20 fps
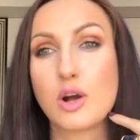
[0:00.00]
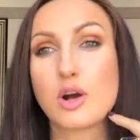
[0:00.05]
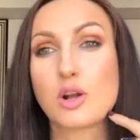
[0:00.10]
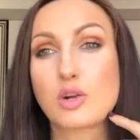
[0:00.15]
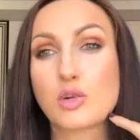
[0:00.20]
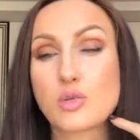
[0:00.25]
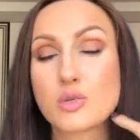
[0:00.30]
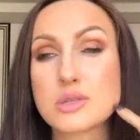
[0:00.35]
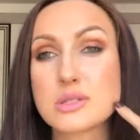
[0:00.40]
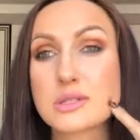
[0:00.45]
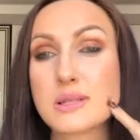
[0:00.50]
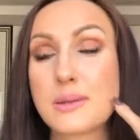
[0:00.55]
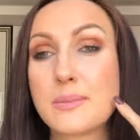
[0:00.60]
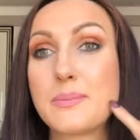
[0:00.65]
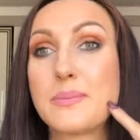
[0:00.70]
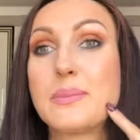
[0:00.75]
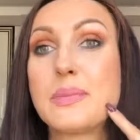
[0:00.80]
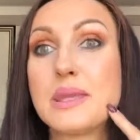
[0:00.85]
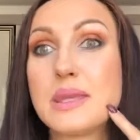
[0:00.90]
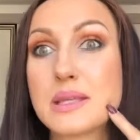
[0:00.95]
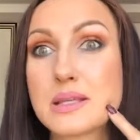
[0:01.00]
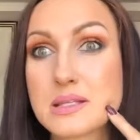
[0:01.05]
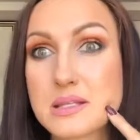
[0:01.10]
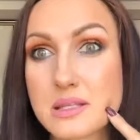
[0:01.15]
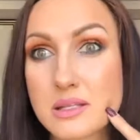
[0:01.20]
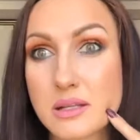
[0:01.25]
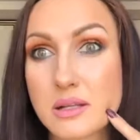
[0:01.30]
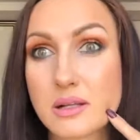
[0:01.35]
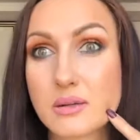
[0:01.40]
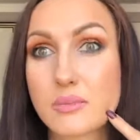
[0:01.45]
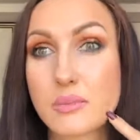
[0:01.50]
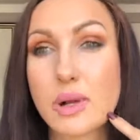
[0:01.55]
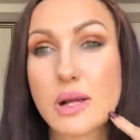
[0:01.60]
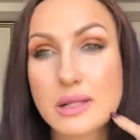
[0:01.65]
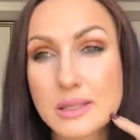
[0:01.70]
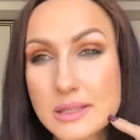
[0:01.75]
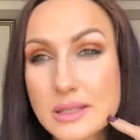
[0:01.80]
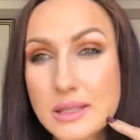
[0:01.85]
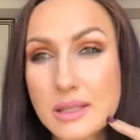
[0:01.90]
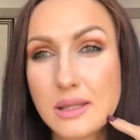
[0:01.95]
рост местных
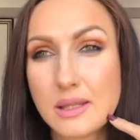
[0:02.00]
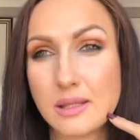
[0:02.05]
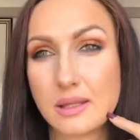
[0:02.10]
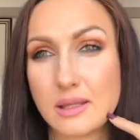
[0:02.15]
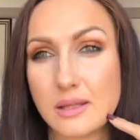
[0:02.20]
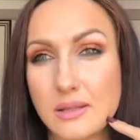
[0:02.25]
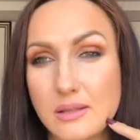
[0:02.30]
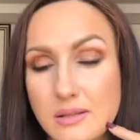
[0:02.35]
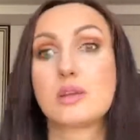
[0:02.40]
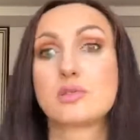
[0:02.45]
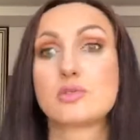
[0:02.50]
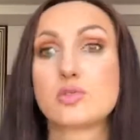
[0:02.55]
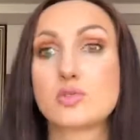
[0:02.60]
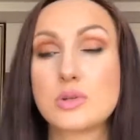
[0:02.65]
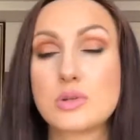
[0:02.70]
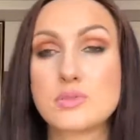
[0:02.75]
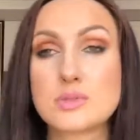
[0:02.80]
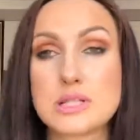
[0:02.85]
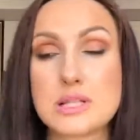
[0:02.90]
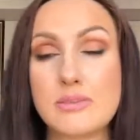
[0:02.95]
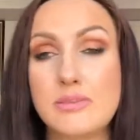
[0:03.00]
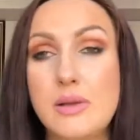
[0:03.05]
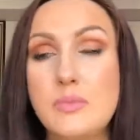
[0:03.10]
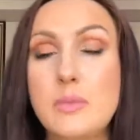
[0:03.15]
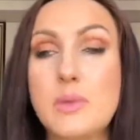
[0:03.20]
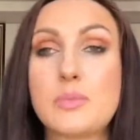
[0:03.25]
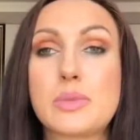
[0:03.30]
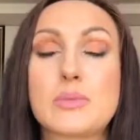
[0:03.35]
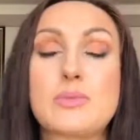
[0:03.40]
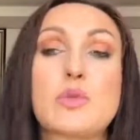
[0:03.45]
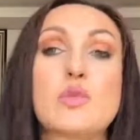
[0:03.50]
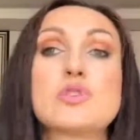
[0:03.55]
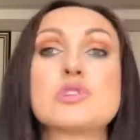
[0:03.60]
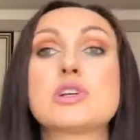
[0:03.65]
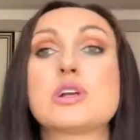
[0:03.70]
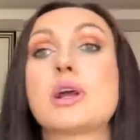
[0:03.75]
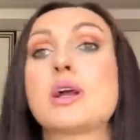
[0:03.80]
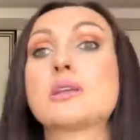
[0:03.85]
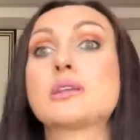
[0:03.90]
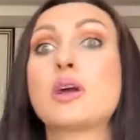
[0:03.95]
бактерий. Другими словами,
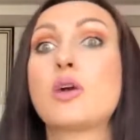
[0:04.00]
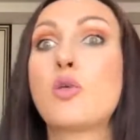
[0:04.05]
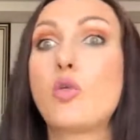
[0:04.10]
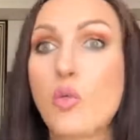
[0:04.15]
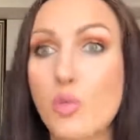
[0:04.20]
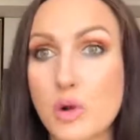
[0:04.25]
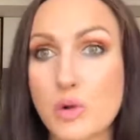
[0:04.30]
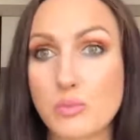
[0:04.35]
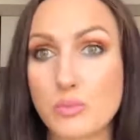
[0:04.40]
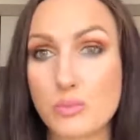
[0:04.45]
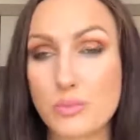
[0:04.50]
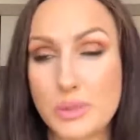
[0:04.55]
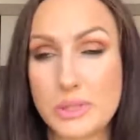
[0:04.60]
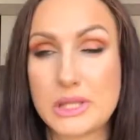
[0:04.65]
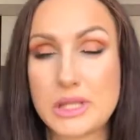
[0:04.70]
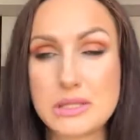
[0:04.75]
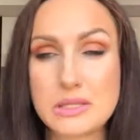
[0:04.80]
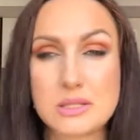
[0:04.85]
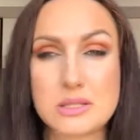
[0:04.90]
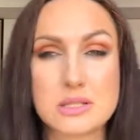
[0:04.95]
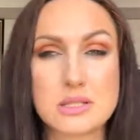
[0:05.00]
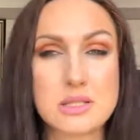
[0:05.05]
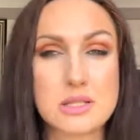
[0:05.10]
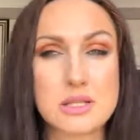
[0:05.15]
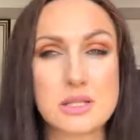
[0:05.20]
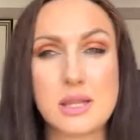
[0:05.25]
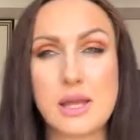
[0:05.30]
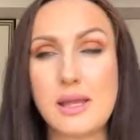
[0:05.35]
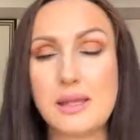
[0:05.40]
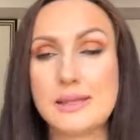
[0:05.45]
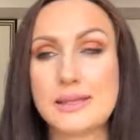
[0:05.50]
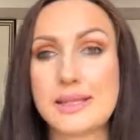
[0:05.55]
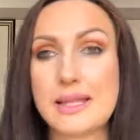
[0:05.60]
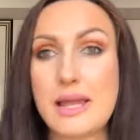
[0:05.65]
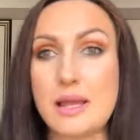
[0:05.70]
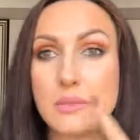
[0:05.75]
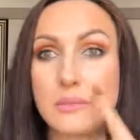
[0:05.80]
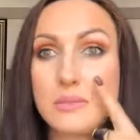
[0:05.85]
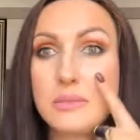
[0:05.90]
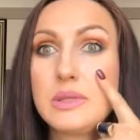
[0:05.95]
пребиотик — это корм, питательная среда
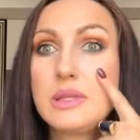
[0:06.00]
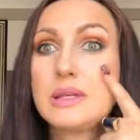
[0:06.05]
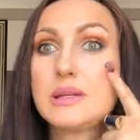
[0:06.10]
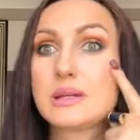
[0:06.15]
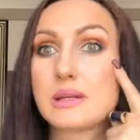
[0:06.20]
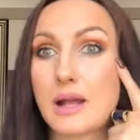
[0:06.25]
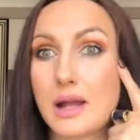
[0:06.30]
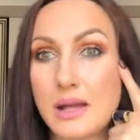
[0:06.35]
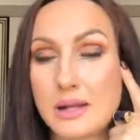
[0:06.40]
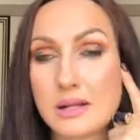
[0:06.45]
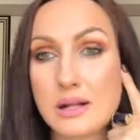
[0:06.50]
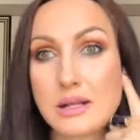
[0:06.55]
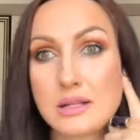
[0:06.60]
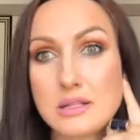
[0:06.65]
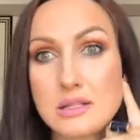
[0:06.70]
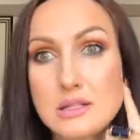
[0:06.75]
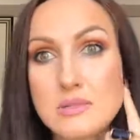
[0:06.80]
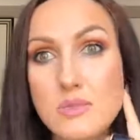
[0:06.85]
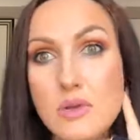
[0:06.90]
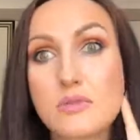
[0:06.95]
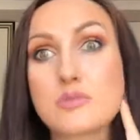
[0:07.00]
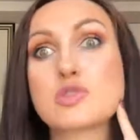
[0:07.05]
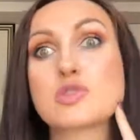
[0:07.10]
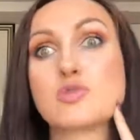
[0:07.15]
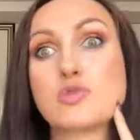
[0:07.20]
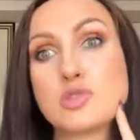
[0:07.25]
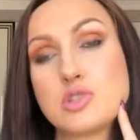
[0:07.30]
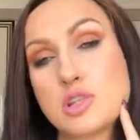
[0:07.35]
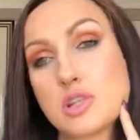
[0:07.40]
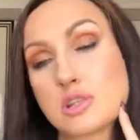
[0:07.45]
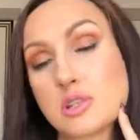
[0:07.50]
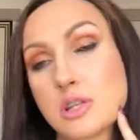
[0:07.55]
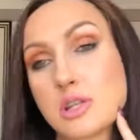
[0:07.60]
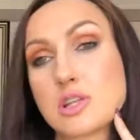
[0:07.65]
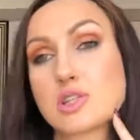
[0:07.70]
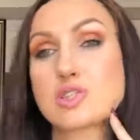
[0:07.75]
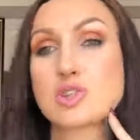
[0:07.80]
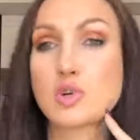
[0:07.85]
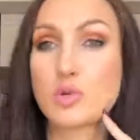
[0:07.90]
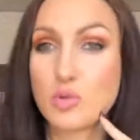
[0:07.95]
для микроорганизмов, живущих на
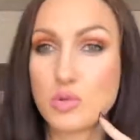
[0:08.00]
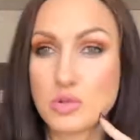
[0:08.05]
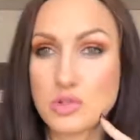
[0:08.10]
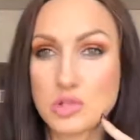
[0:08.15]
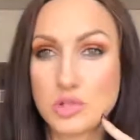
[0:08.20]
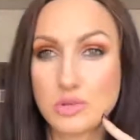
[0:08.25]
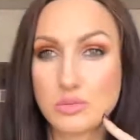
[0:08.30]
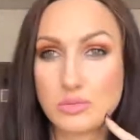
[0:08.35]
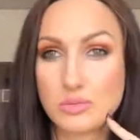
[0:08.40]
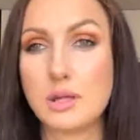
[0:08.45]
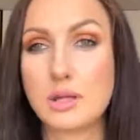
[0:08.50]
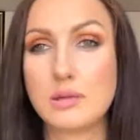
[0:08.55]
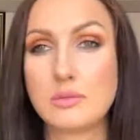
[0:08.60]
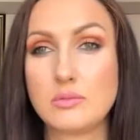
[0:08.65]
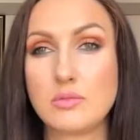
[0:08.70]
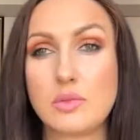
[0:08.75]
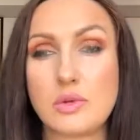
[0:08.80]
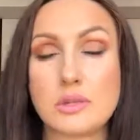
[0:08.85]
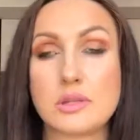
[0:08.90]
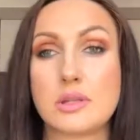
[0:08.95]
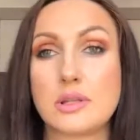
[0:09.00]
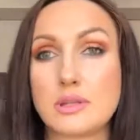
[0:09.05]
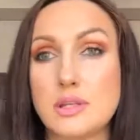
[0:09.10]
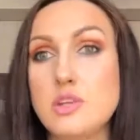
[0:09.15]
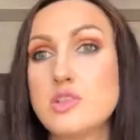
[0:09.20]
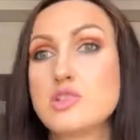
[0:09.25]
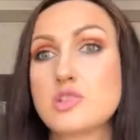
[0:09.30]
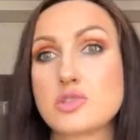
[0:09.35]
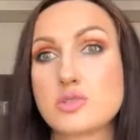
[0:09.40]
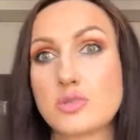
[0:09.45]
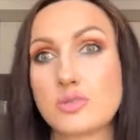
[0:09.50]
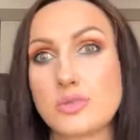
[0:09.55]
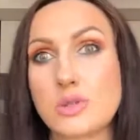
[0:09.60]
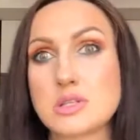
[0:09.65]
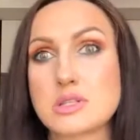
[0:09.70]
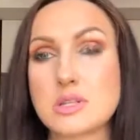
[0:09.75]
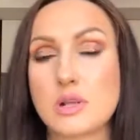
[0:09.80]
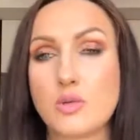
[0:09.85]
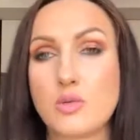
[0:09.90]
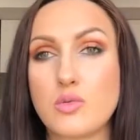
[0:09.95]
нашей коже. Ну, это логично, что у
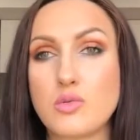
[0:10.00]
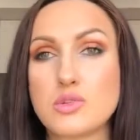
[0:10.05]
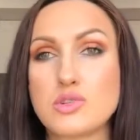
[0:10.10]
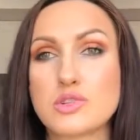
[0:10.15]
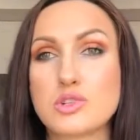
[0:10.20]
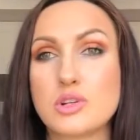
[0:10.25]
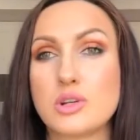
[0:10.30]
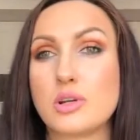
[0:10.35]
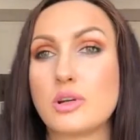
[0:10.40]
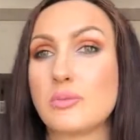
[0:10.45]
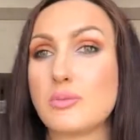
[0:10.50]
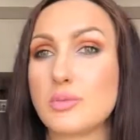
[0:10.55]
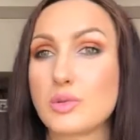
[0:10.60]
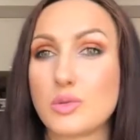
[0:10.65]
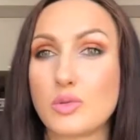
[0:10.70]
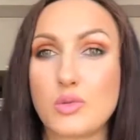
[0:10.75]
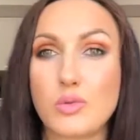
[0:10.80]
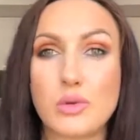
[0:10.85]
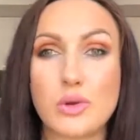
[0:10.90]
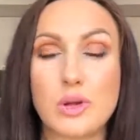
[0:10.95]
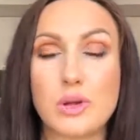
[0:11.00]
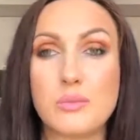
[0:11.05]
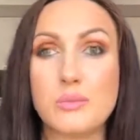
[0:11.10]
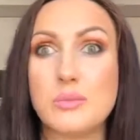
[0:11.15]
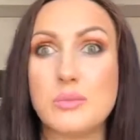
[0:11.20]
нас на коже много